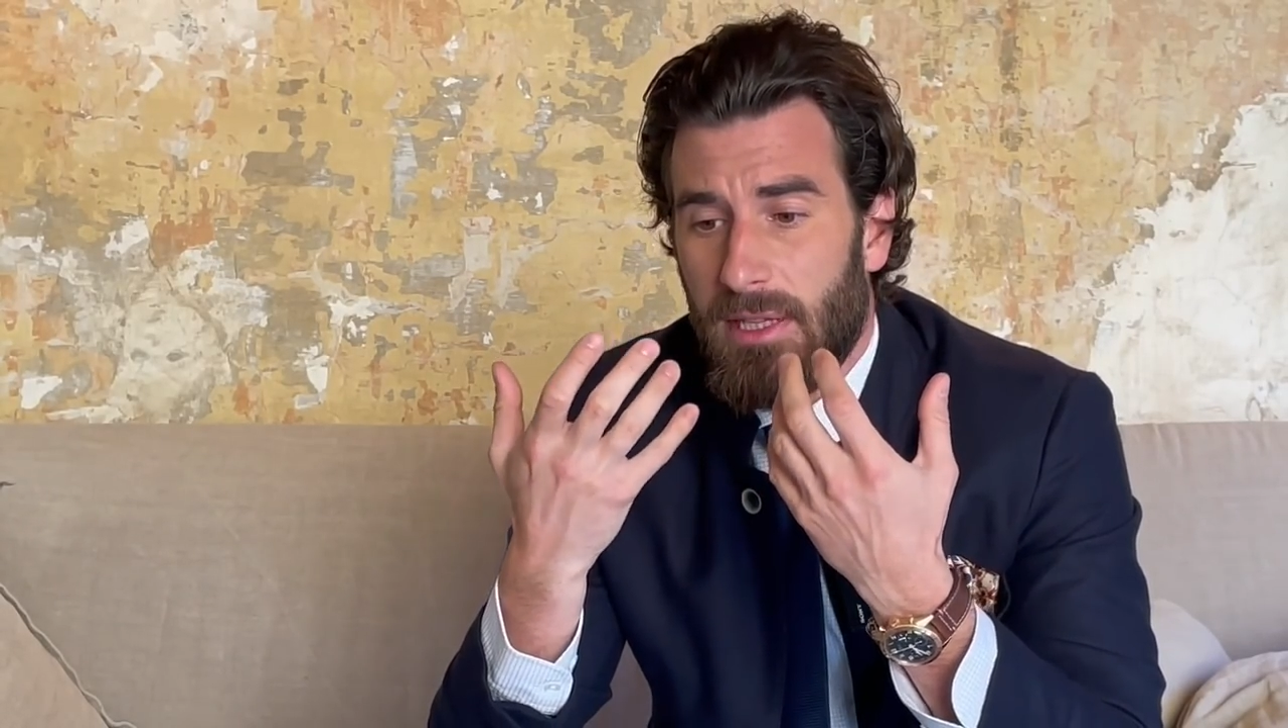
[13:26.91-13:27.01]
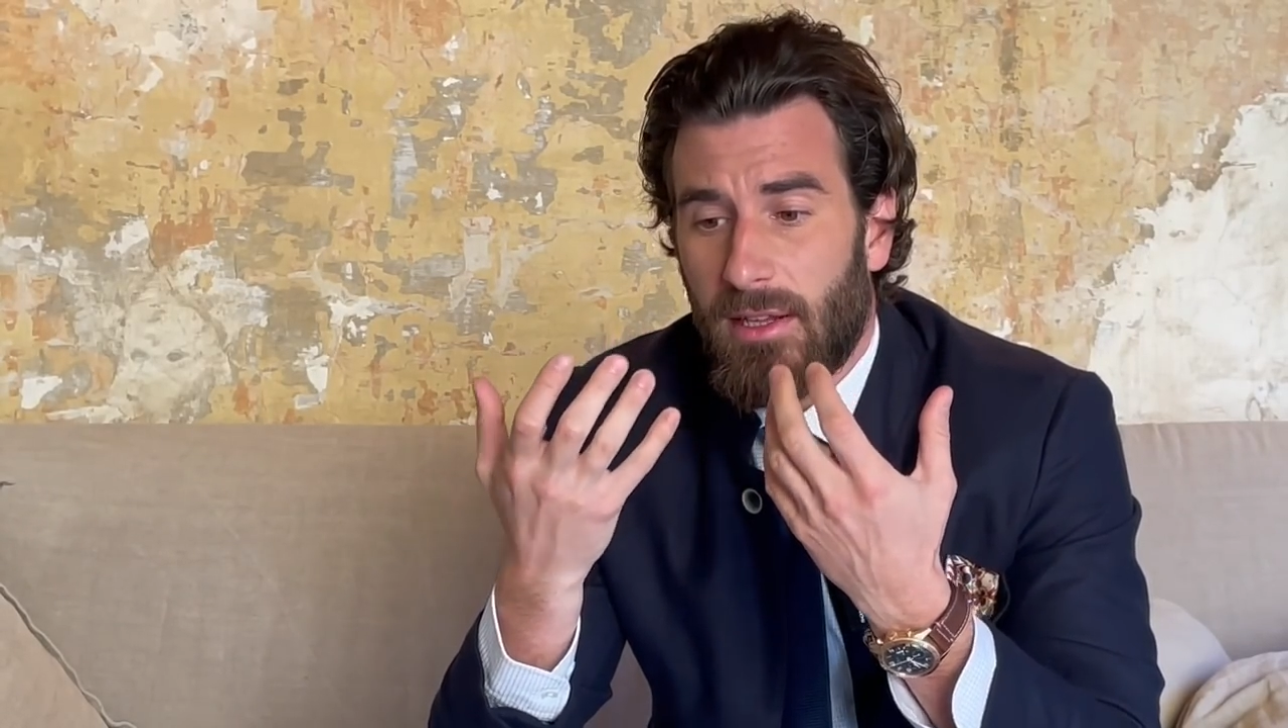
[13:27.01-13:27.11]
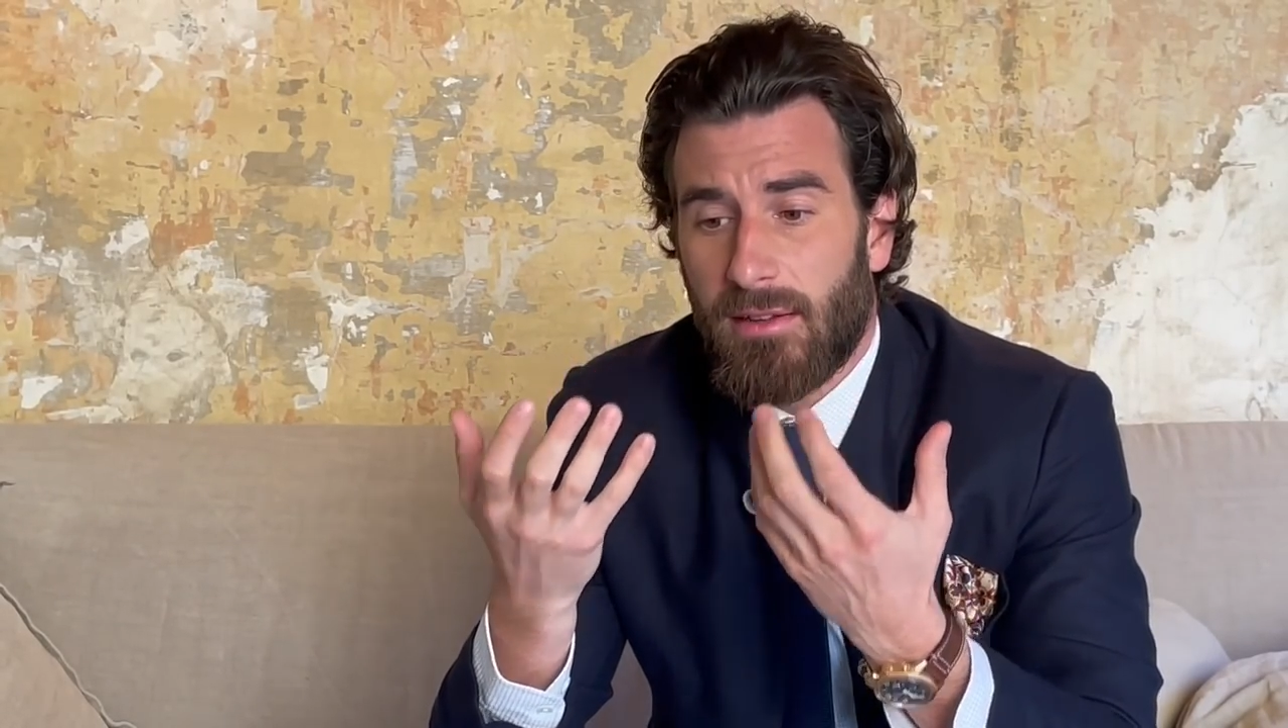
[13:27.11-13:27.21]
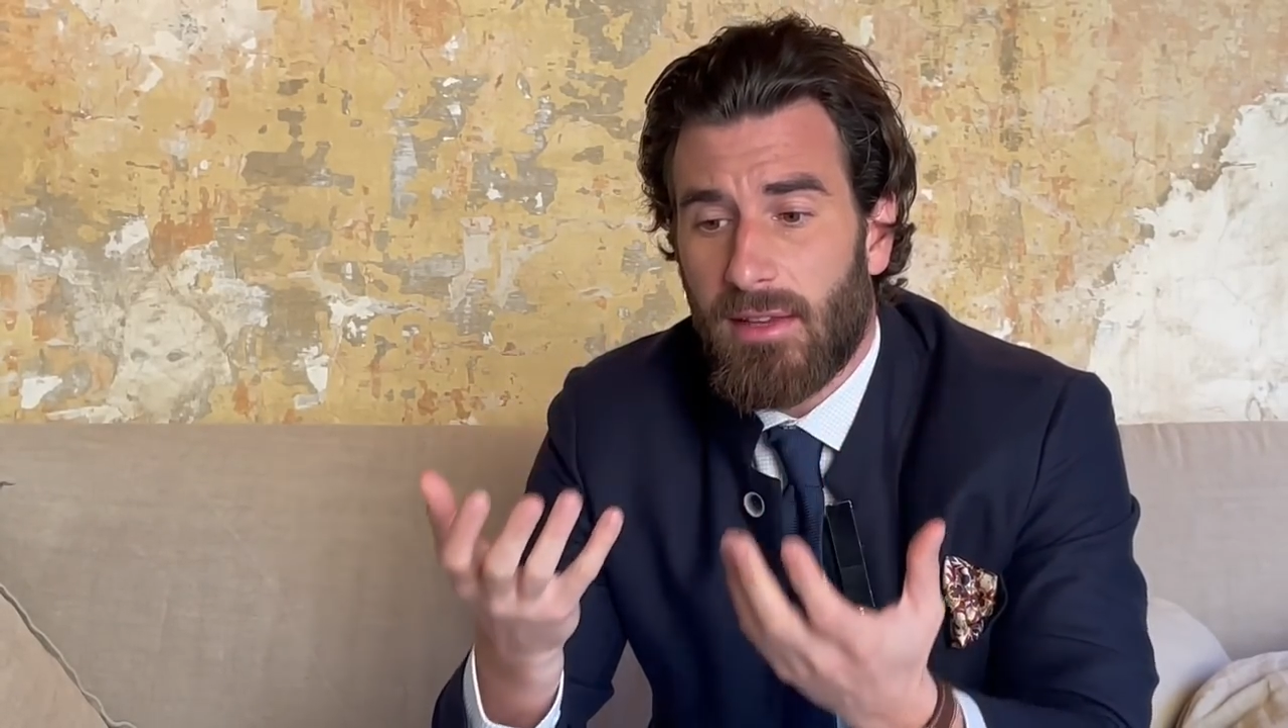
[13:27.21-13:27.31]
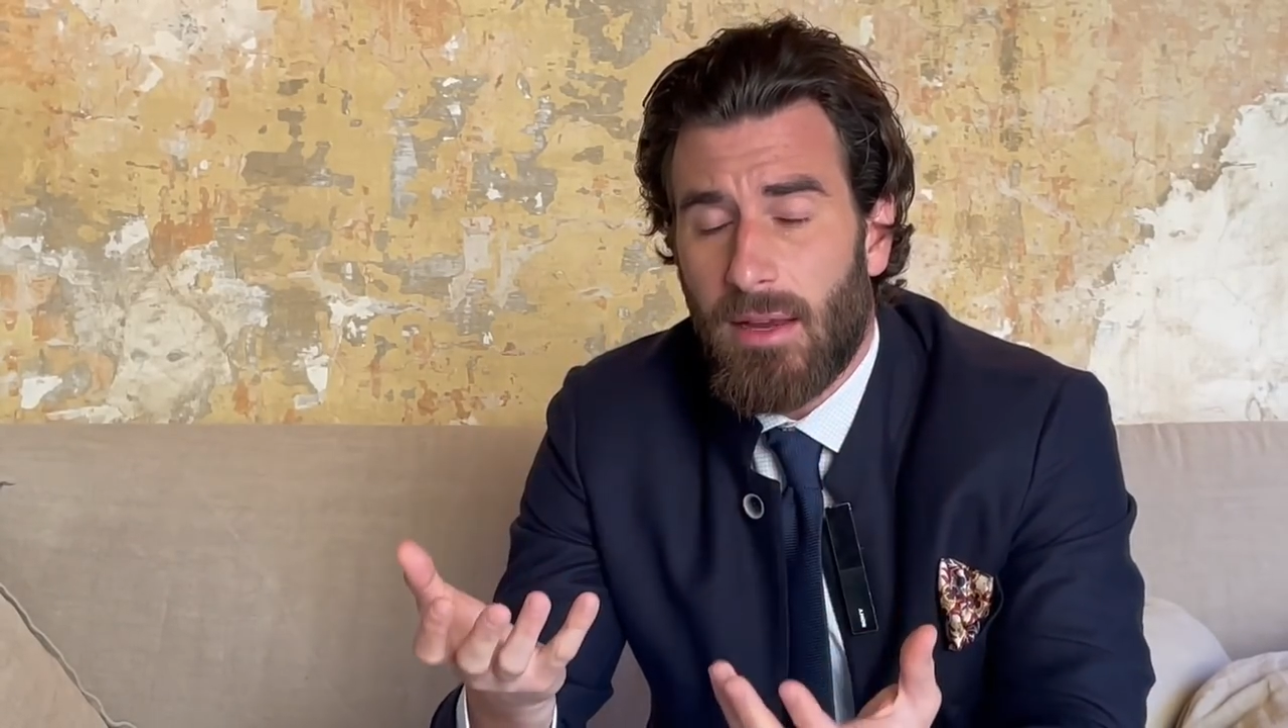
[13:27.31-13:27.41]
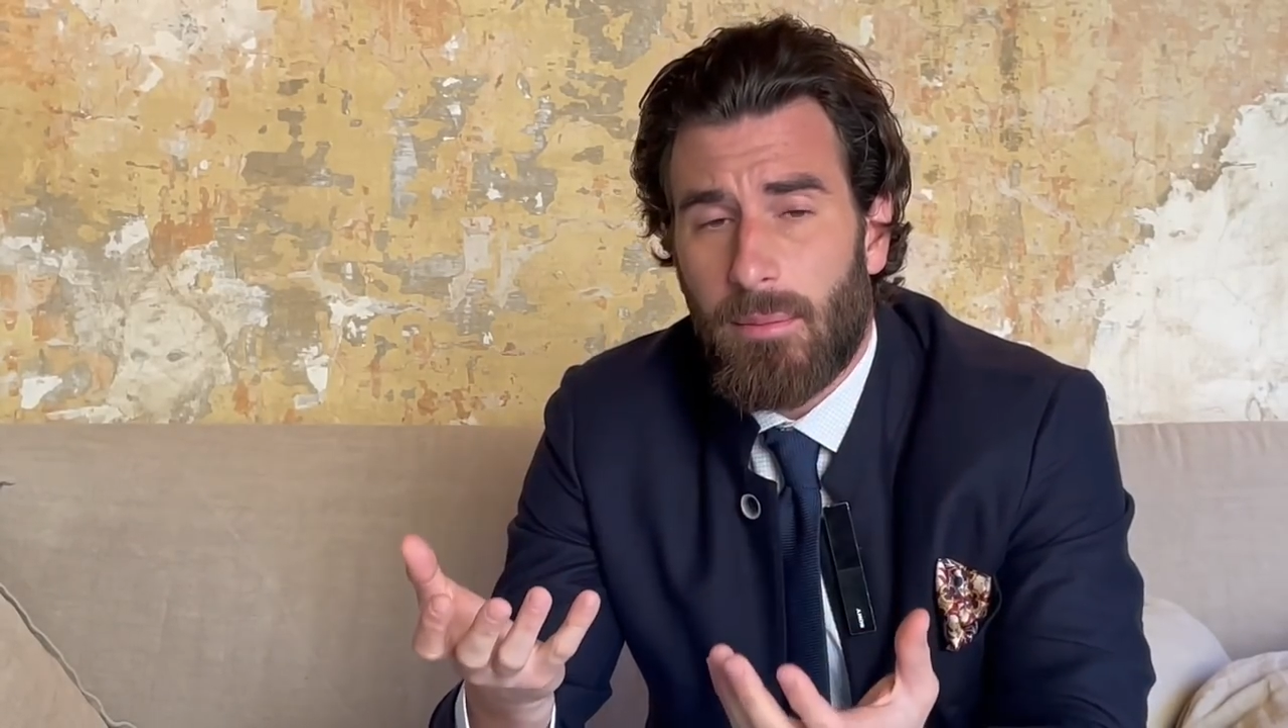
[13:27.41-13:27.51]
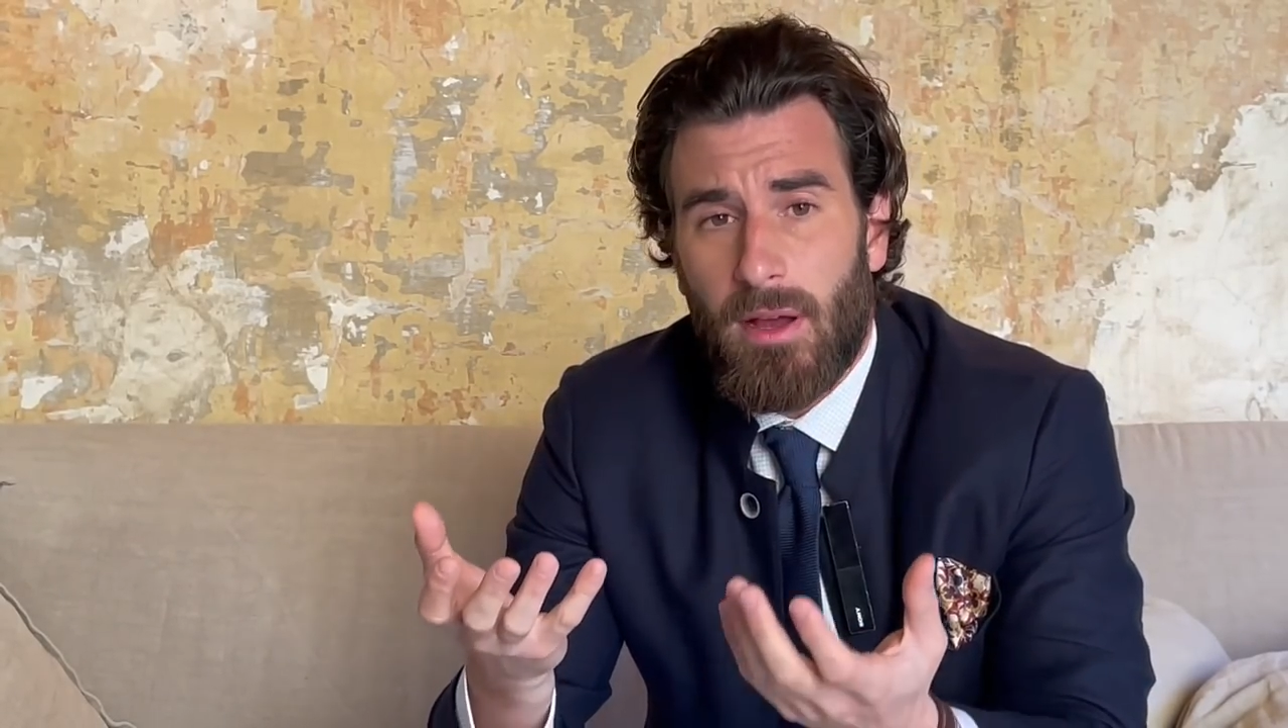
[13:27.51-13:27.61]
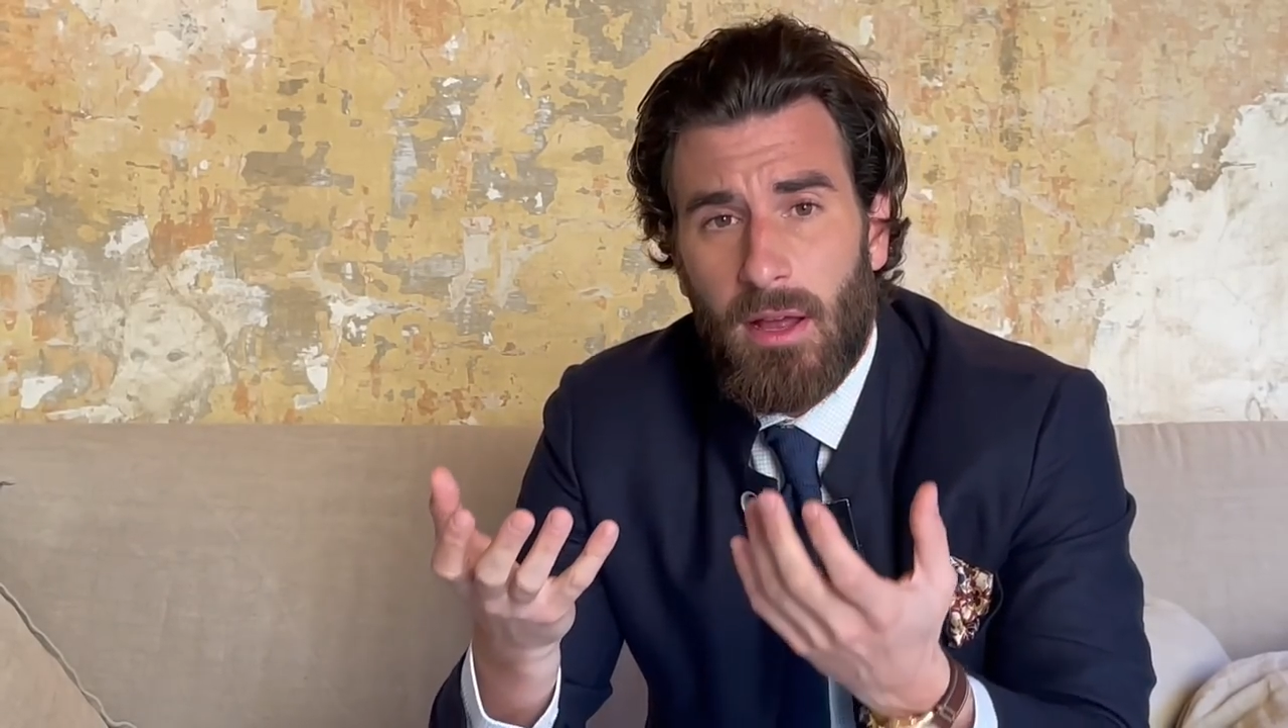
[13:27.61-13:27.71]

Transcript: des thèmes